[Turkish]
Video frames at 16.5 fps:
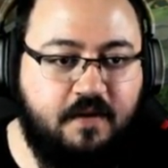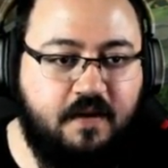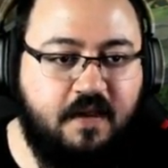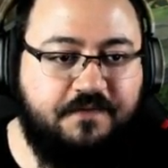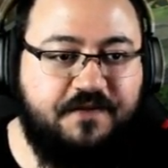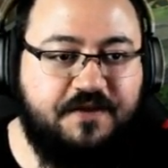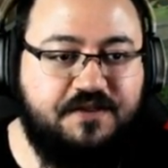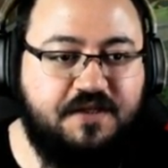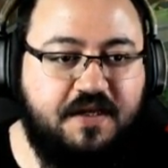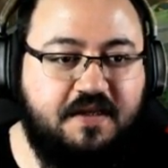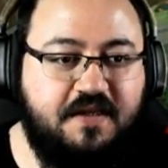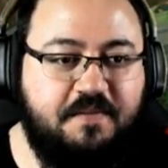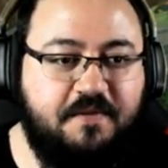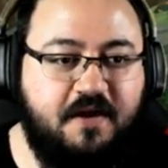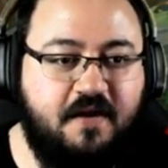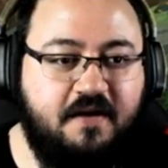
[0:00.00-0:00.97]
Efe şey
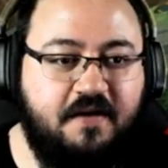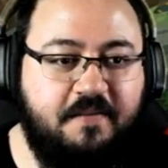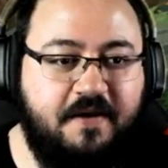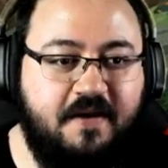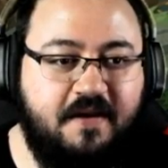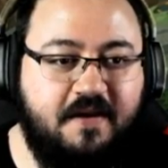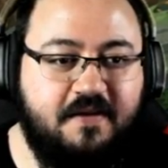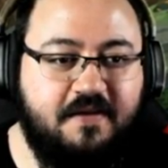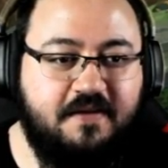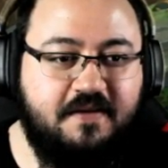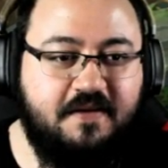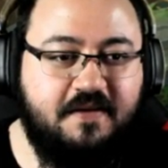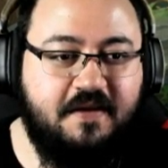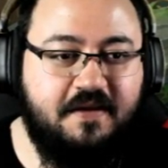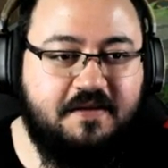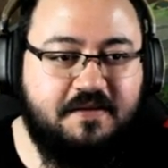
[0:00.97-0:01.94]
değil mi? Animelerdeki
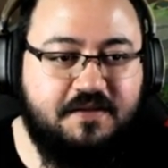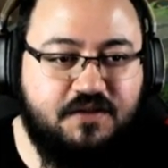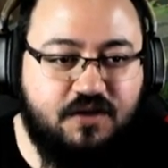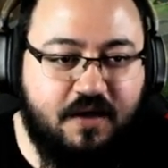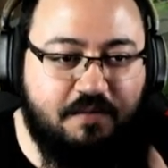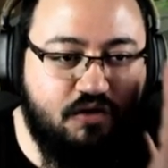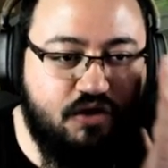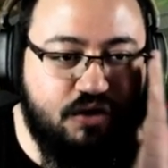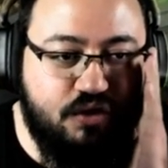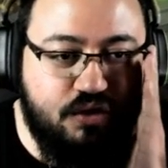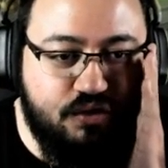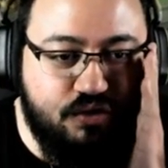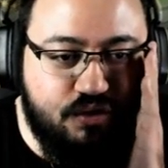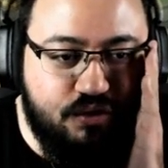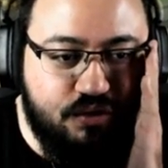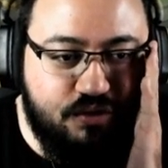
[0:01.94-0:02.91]
gereksiz çar böyle
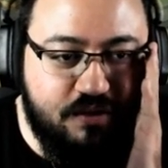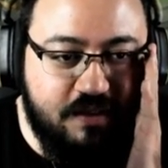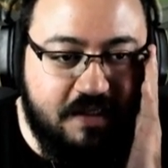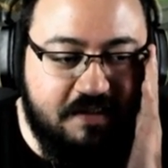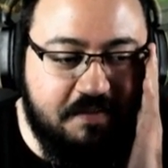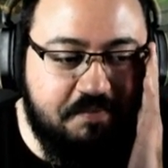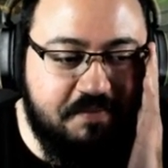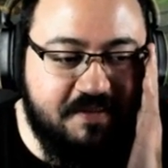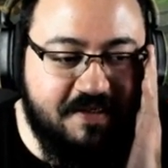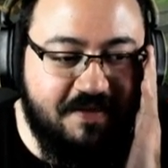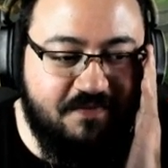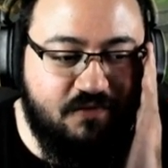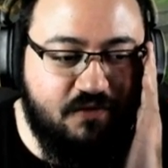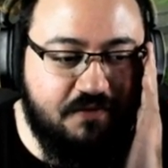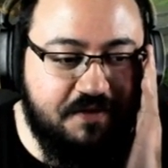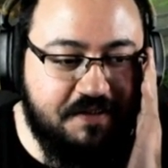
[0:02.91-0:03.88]
gözlüğünü düzeltip bize
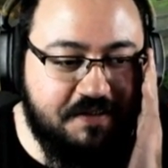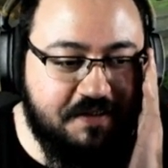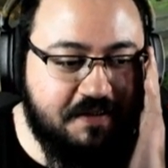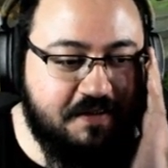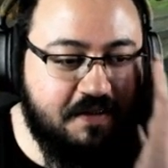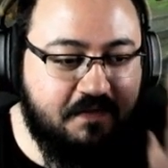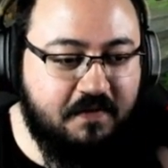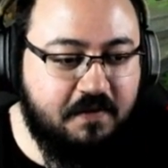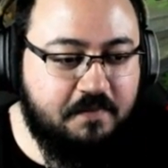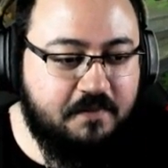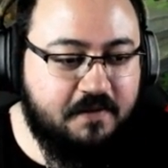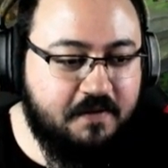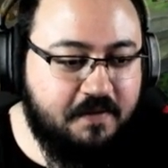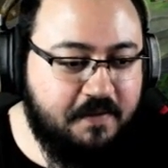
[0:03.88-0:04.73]
info verecek devamlı.